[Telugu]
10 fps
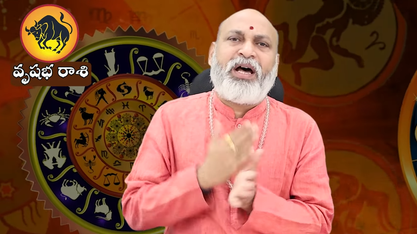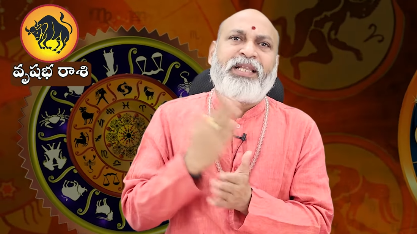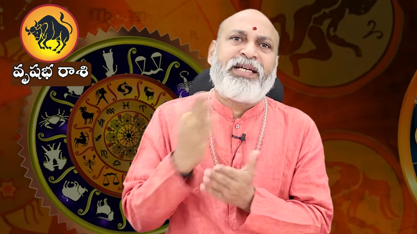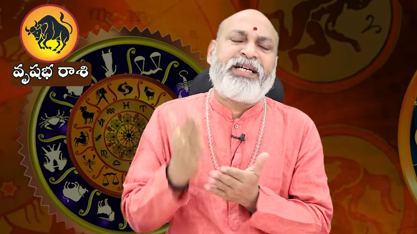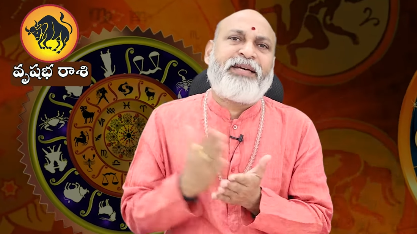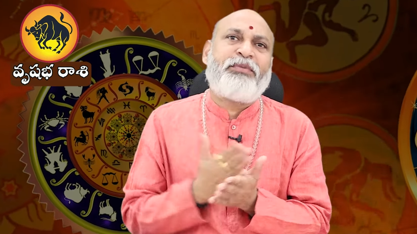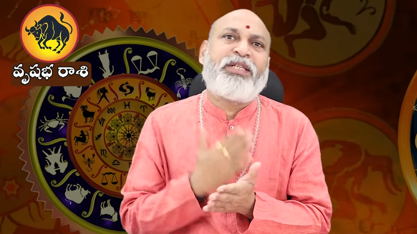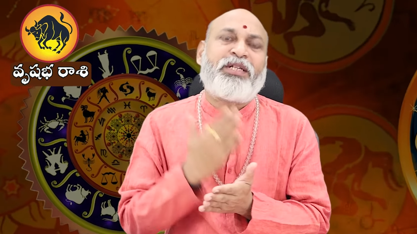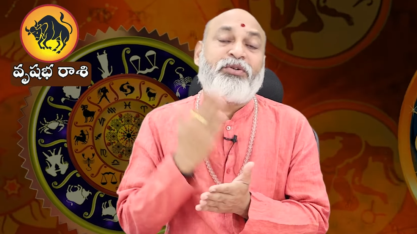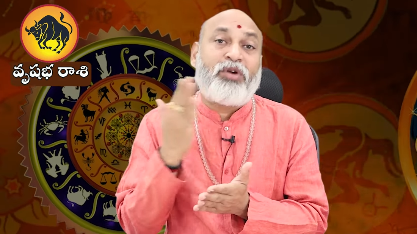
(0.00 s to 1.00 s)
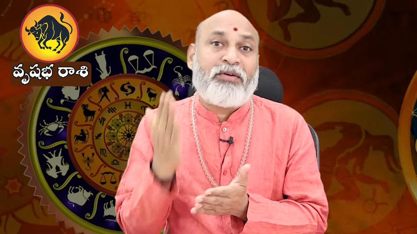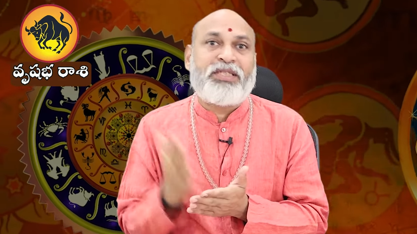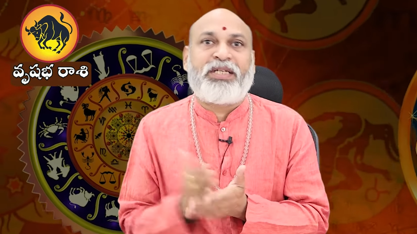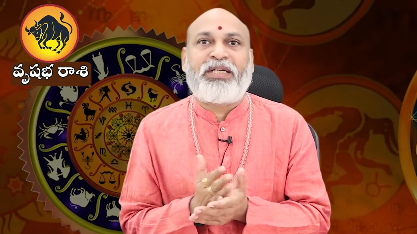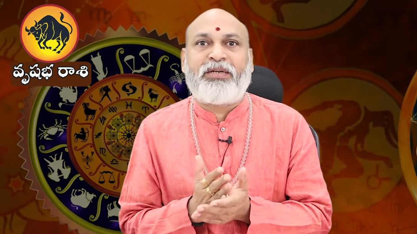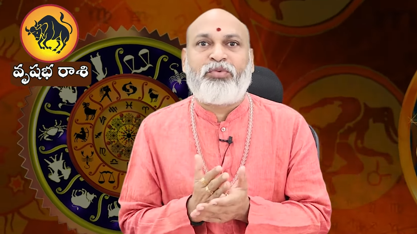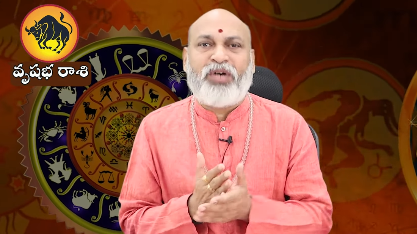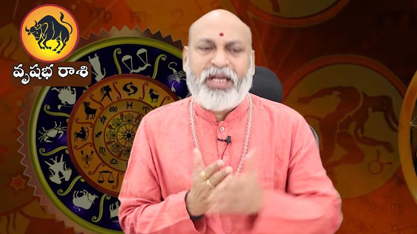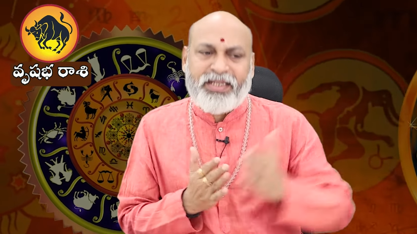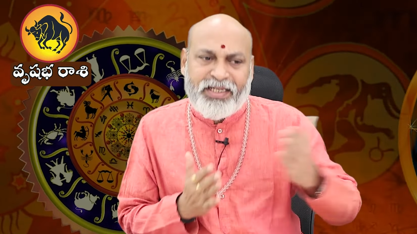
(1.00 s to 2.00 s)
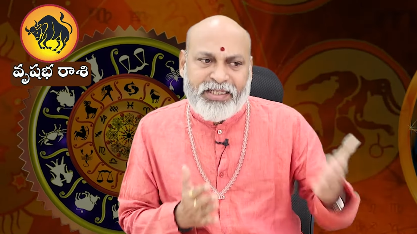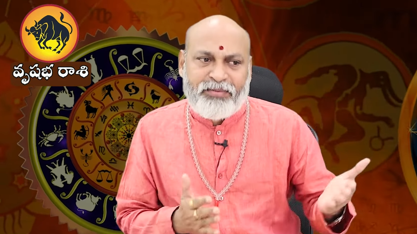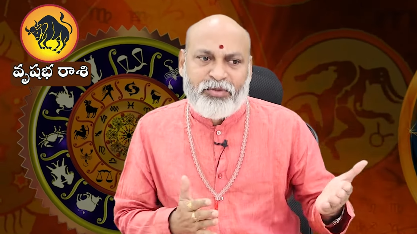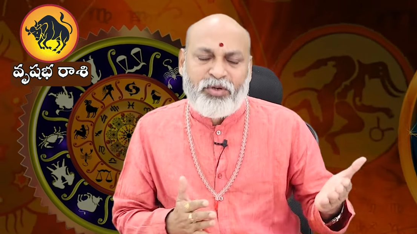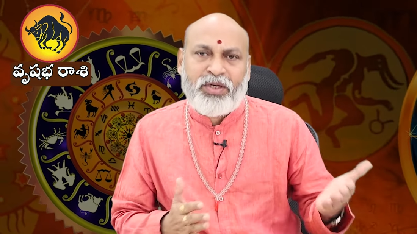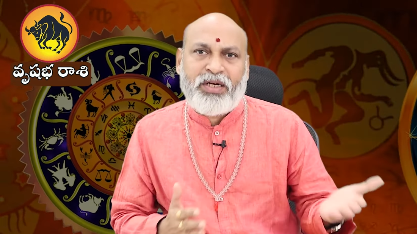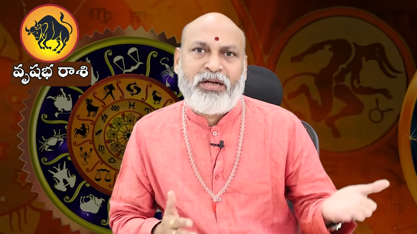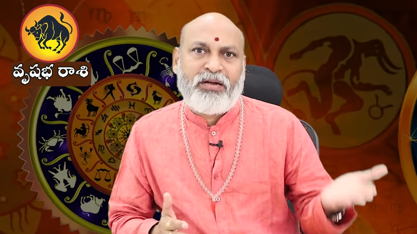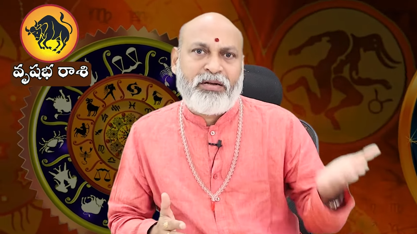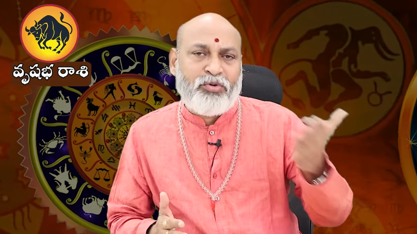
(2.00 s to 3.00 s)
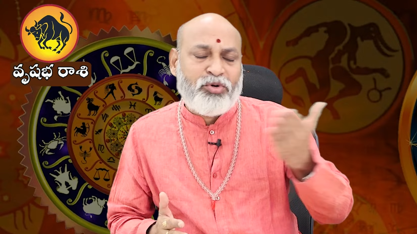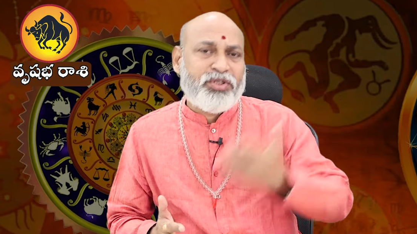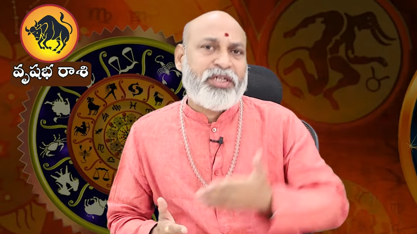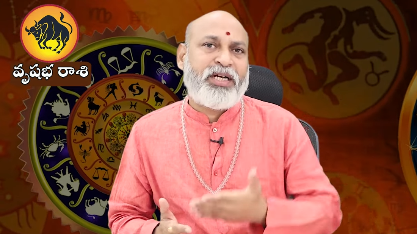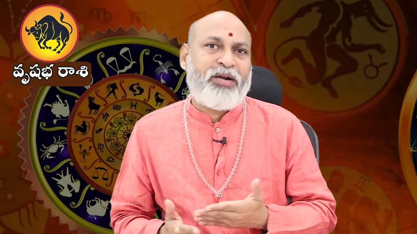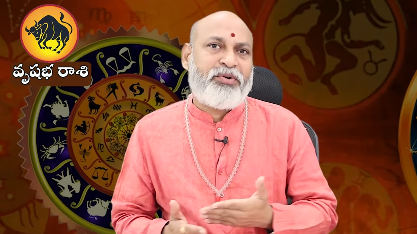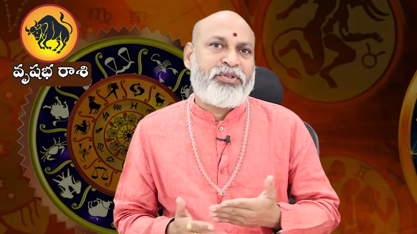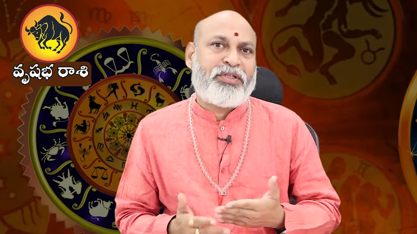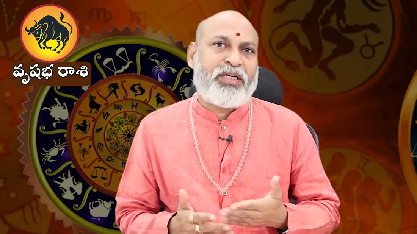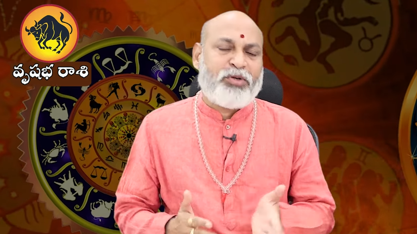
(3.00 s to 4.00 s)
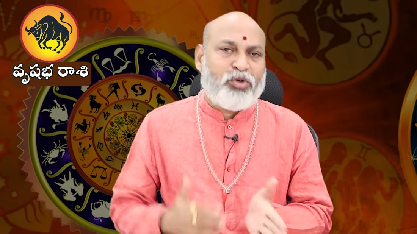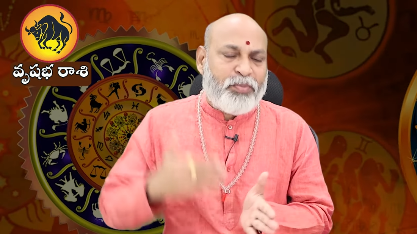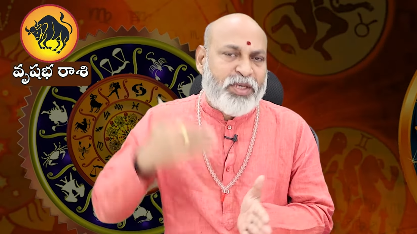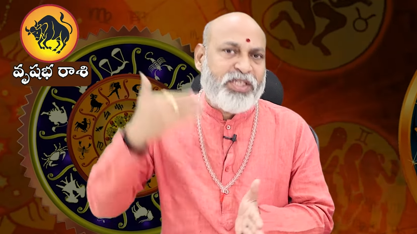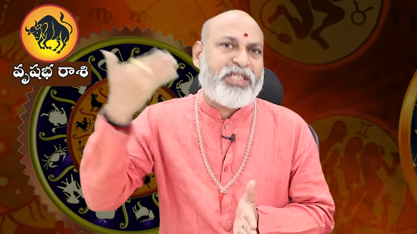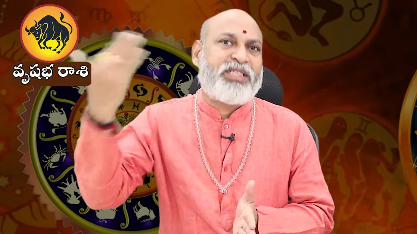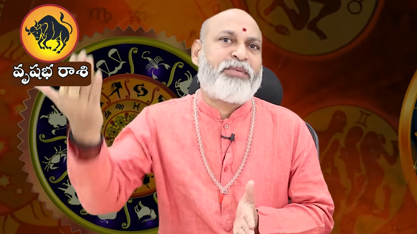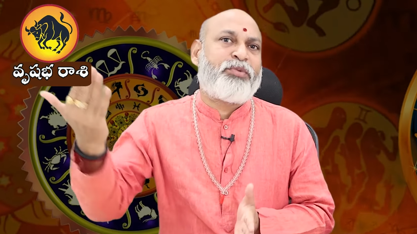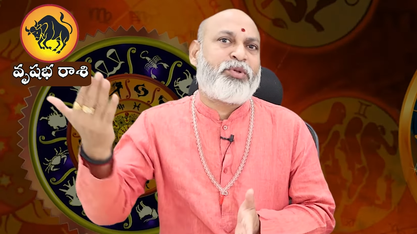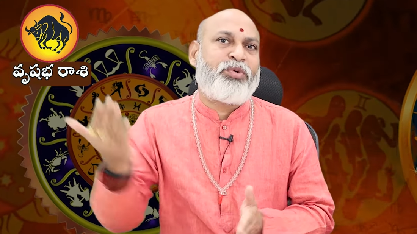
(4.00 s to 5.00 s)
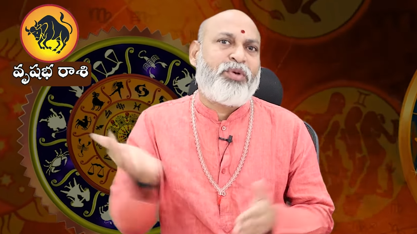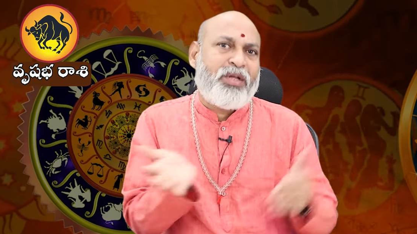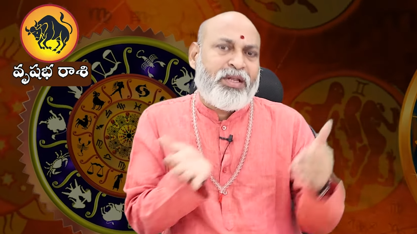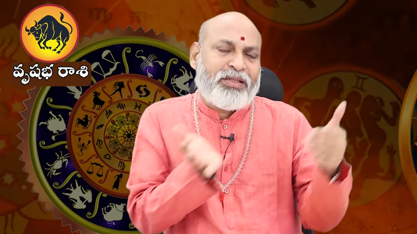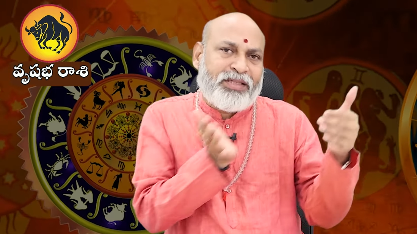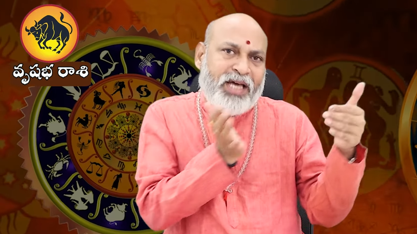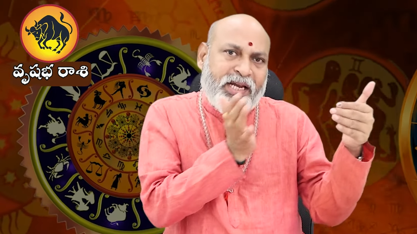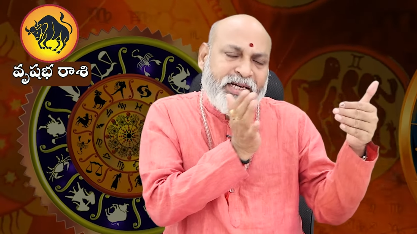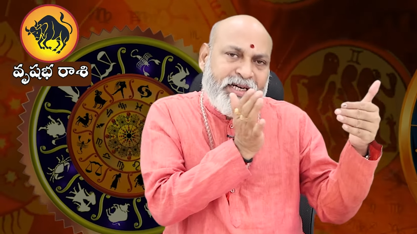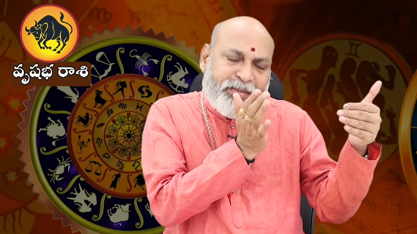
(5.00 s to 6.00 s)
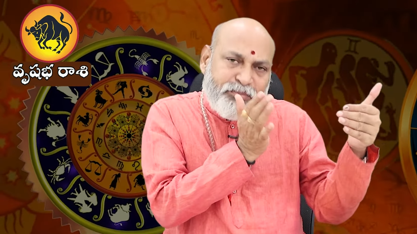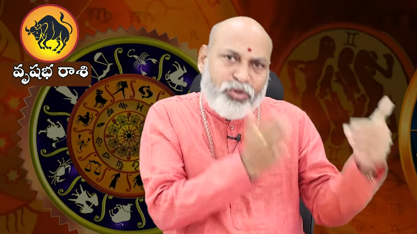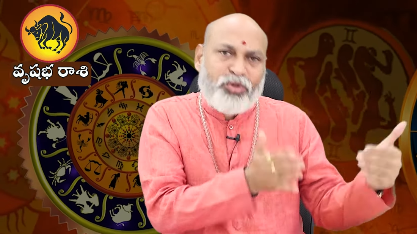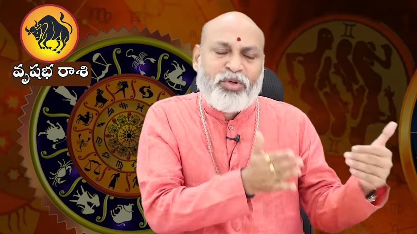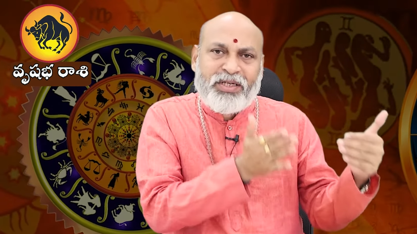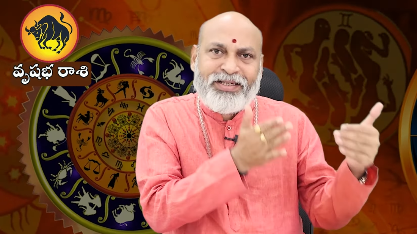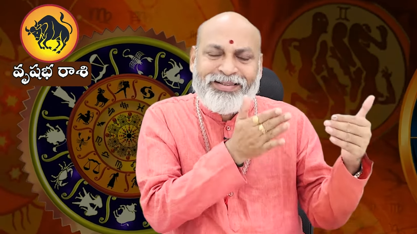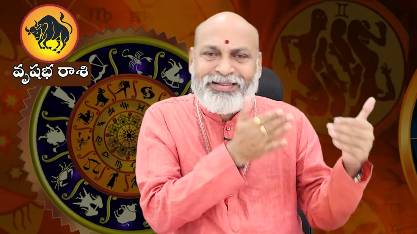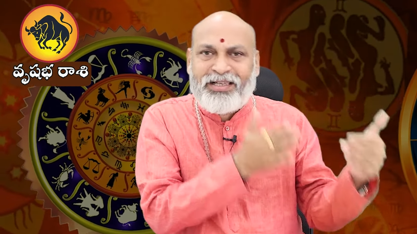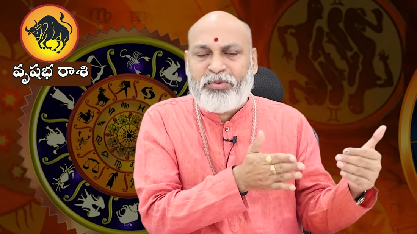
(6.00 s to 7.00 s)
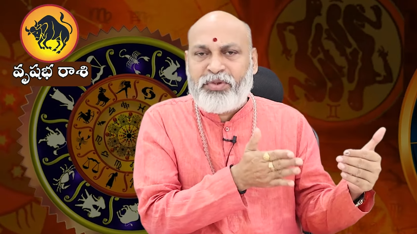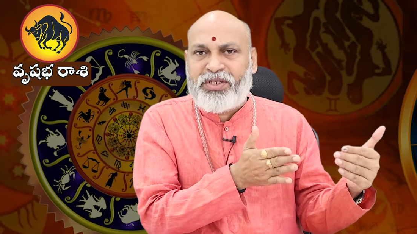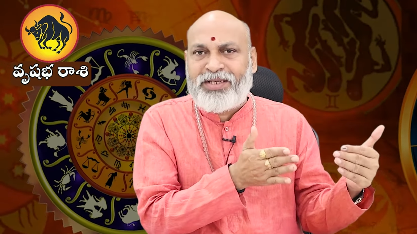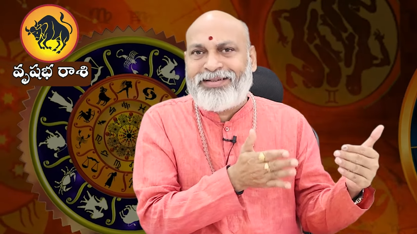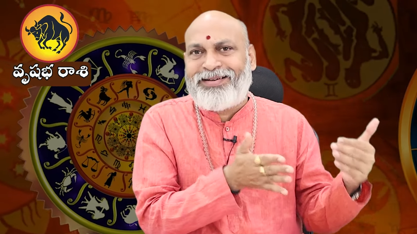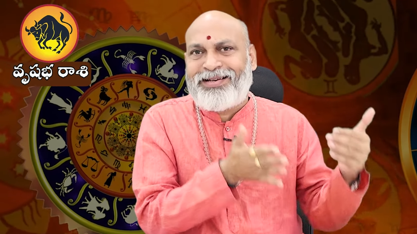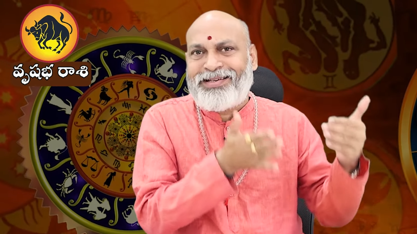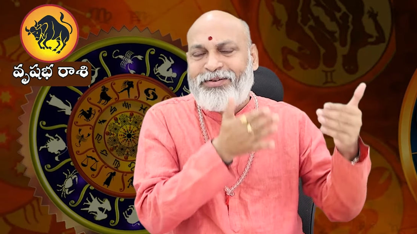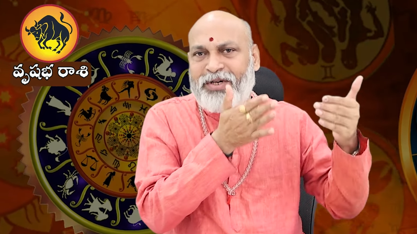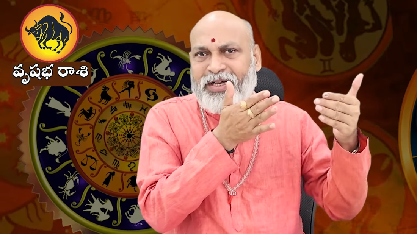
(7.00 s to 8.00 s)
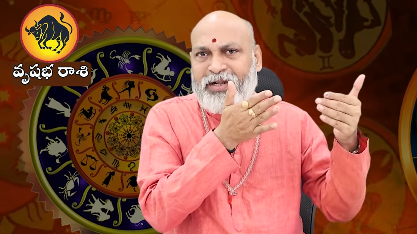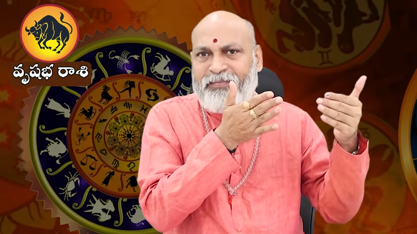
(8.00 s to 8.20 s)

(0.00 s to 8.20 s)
అదే టైంలో ఏదైనా గొడవ జరగడము అదే టైంలో ఒక ఒక్కోసారి ఎలా ఉంటుందంటే మనం ఒక పని చేసే ముందు దానికంటే ముందు ఒక నింద అనుభవించడం కానీ ఒక